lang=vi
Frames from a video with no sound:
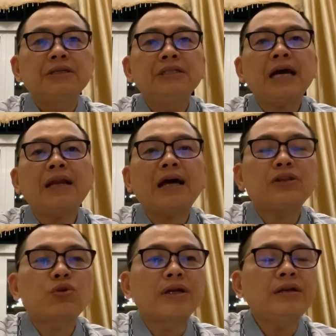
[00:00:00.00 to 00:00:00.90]
thứ nhất
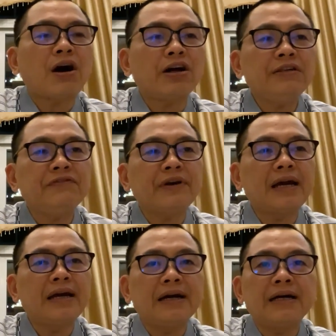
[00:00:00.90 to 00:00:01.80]
là tuấn nói
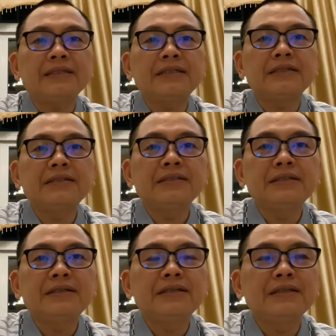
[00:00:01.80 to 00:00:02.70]
về à,
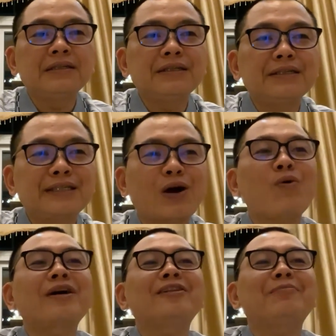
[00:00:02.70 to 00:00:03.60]

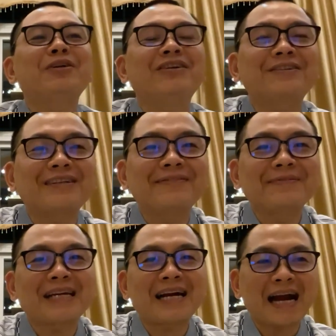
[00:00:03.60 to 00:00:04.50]
sáu cái tâm thức
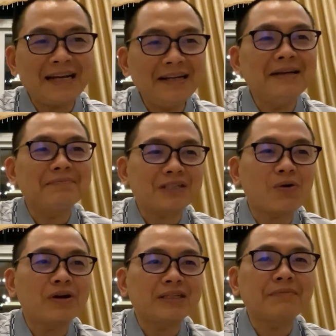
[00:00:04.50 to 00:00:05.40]
cái khái niệm
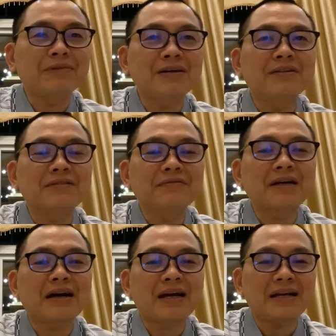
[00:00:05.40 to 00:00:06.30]
sáu cái tâm thức
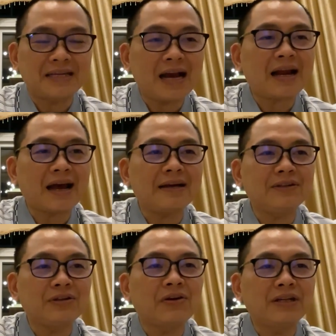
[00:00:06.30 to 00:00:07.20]
à, cái này nhắc lại
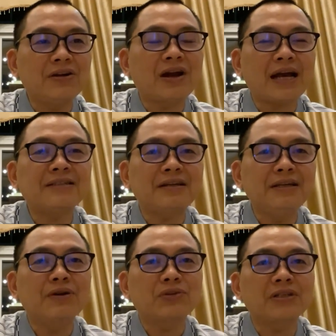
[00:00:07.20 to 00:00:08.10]
nói đi nói lại rất
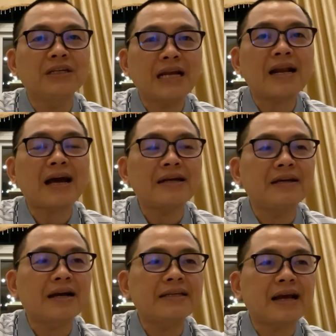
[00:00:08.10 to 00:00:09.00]
nhiều rồi nhưng nhắc lại
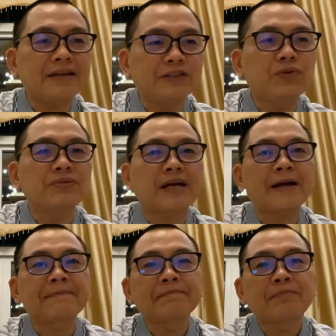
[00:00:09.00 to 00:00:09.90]
để cả nhà hình dung ra